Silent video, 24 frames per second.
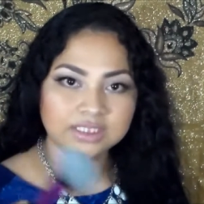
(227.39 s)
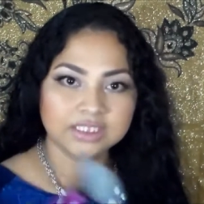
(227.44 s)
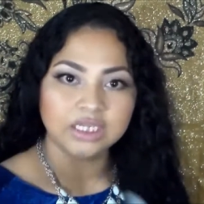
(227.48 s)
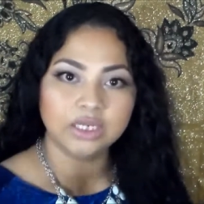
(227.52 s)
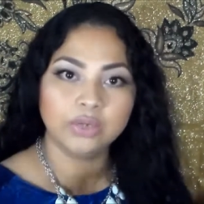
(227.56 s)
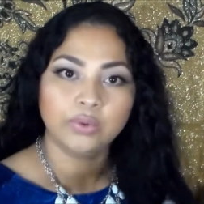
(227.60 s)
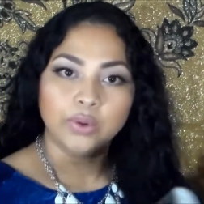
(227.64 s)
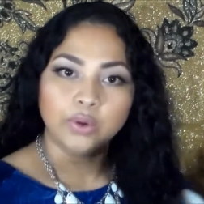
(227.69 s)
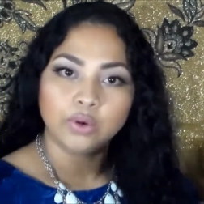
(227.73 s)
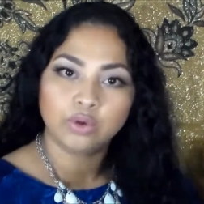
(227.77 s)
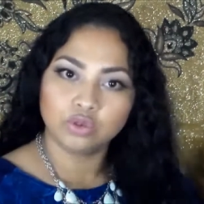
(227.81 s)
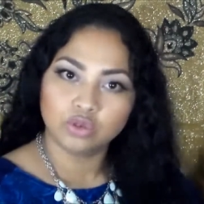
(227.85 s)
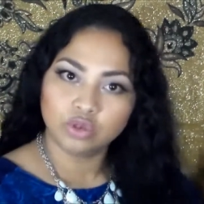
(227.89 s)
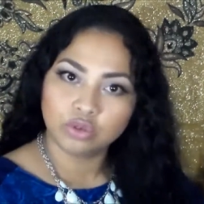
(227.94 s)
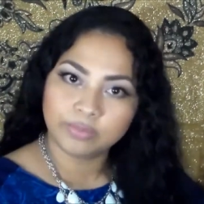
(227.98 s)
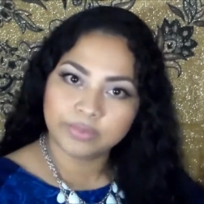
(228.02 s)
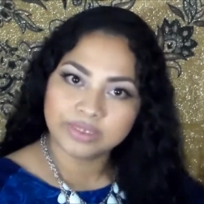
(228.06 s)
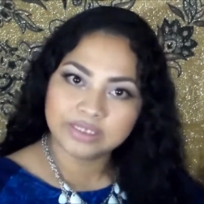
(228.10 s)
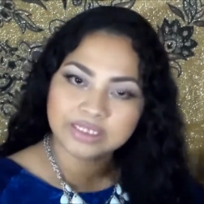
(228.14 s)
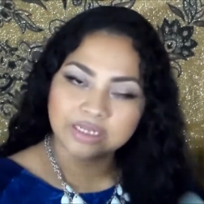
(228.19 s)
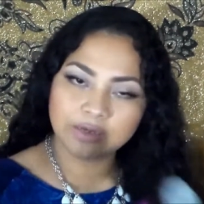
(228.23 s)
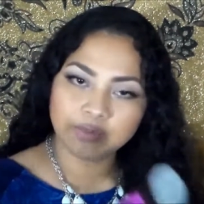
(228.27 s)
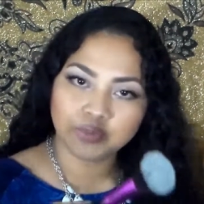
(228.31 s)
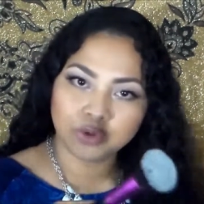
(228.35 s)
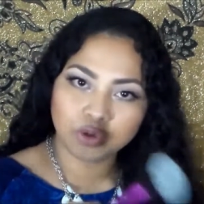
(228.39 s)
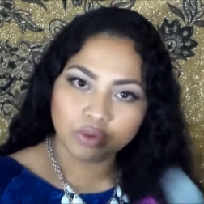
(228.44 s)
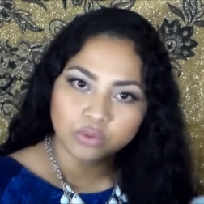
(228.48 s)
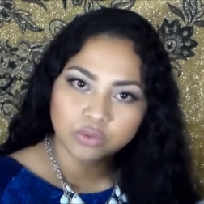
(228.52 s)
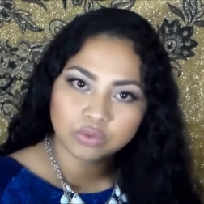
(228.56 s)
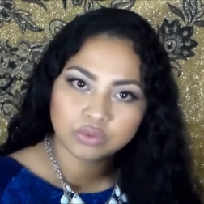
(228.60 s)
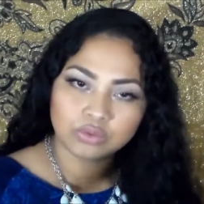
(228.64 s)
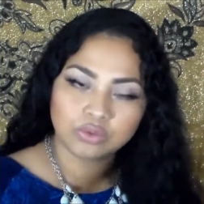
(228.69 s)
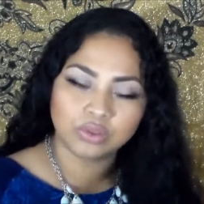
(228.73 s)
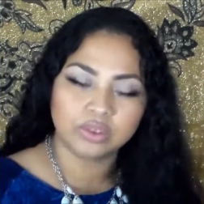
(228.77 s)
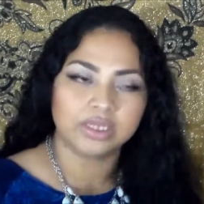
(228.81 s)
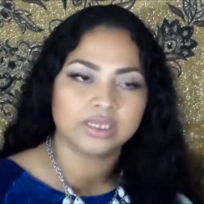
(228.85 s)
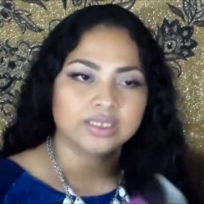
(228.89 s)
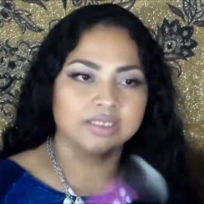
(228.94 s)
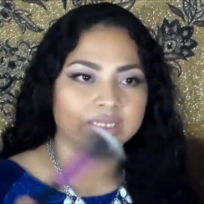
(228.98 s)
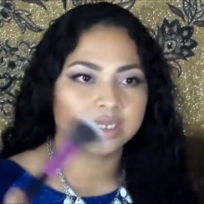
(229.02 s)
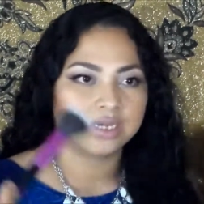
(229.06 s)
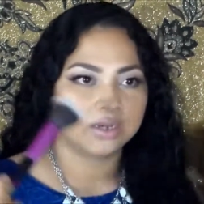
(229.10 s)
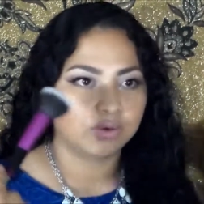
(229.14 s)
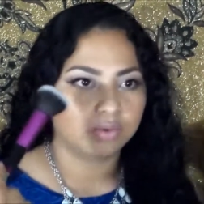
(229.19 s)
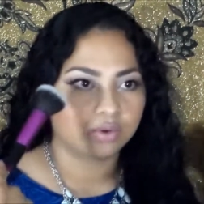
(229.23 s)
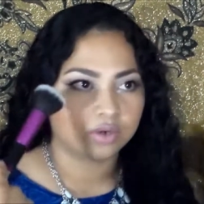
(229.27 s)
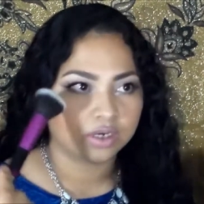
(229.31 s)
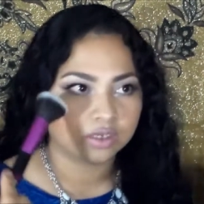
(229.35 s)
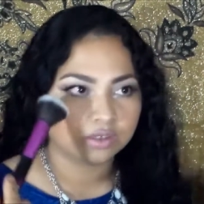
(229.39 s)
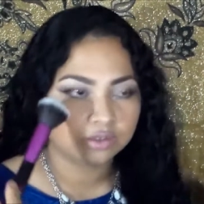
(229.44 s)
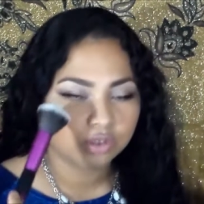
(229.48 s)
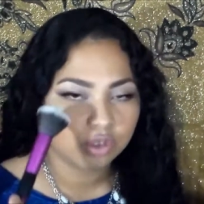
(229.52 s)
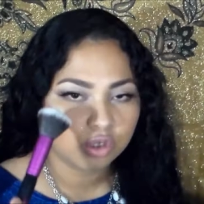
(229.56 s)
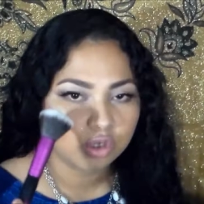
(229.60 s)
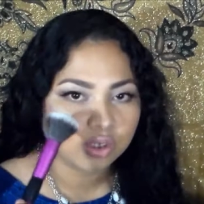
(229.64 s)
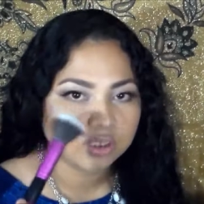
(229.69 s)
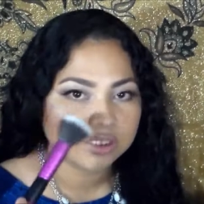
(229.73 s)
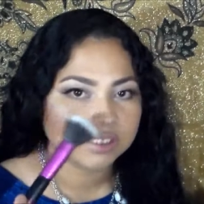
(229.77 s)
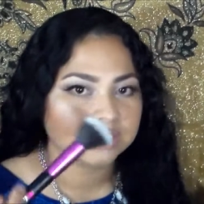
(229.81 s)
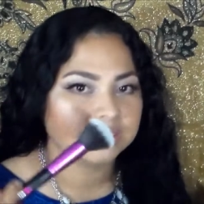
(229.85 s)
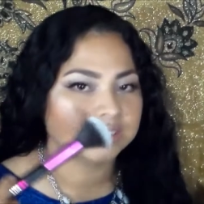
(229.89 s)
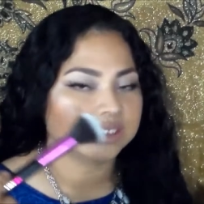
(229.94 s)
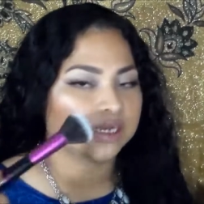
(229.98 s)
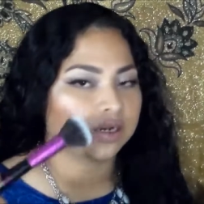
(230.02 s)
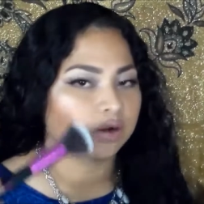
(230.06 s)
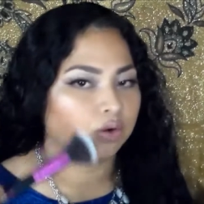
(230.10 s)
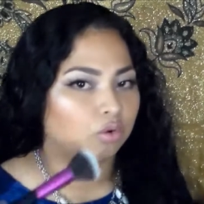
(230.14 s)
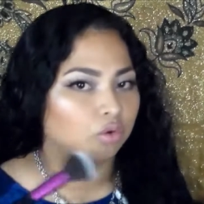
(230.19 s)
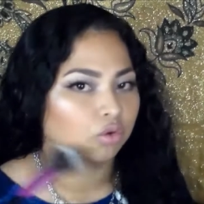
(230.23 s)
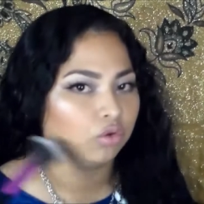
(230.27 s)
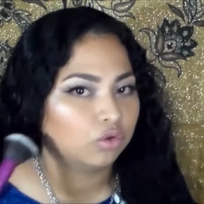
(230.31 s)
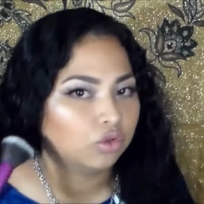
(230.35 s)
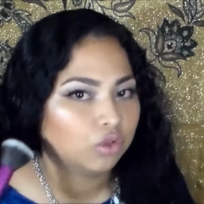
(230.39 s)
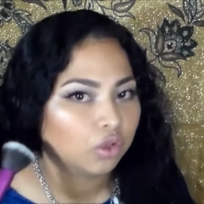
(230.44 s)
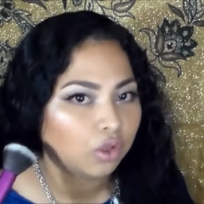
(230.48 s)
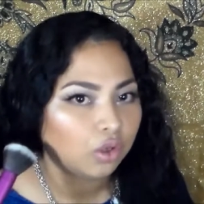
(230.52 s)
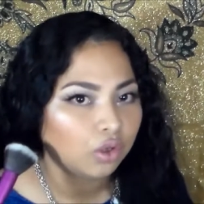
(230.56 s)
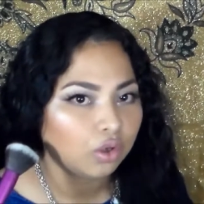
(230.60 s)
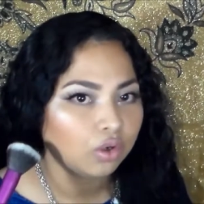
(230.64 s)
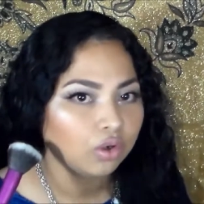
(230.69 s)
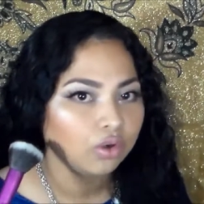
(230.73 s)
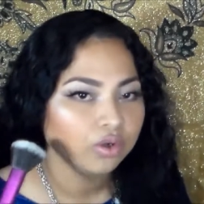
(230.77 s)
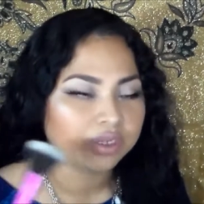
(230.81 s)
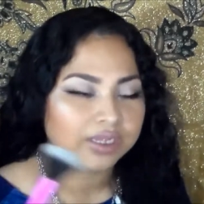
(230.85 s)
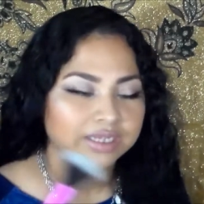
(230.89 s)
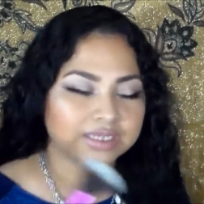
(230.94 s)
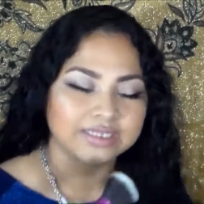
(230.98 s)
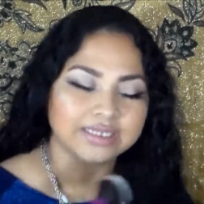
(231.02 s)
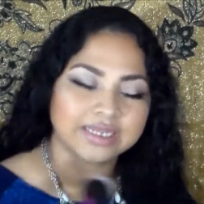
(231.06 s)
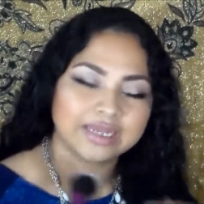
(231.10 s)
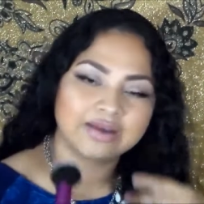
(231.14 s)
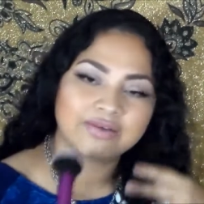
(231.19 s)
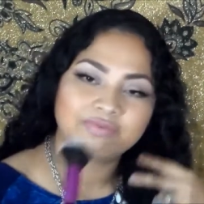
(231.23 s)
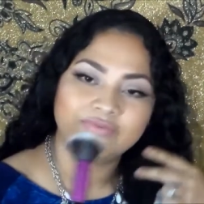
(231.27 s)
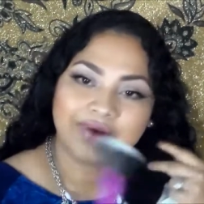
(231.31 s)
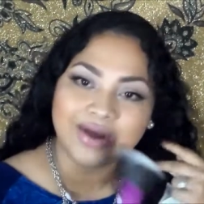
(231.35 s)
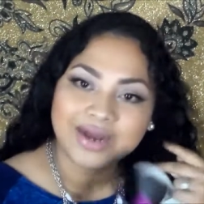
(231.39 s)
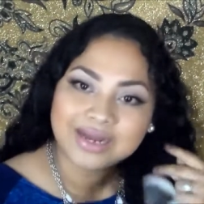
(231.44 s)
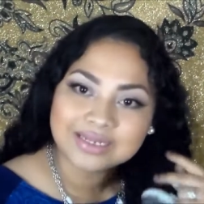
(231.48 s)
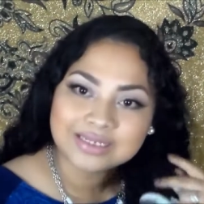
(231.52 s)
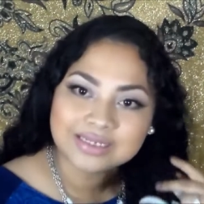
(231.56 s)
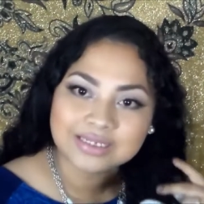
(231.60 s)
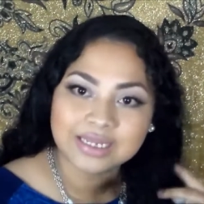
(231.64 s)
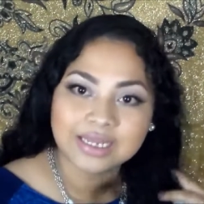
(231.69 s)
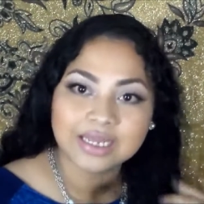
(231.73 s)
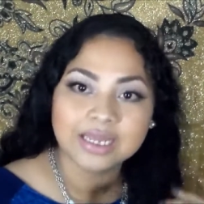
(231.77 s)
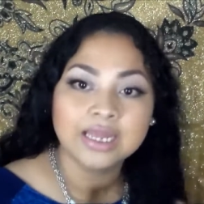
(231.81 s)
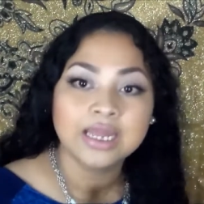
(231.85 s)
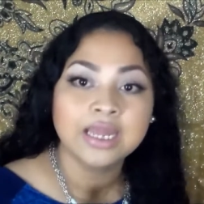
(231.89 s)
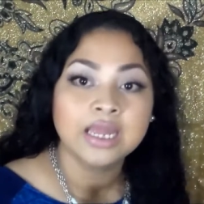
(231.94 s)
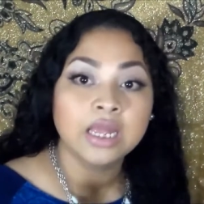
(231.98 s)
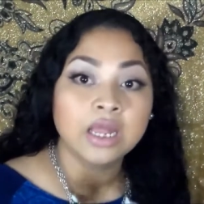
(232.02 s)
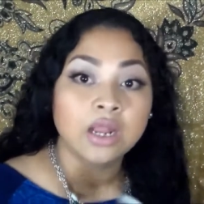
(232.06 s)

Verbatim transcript: y luego tomas el producto, ya sea corrector, ya sea contorno, ya sea base,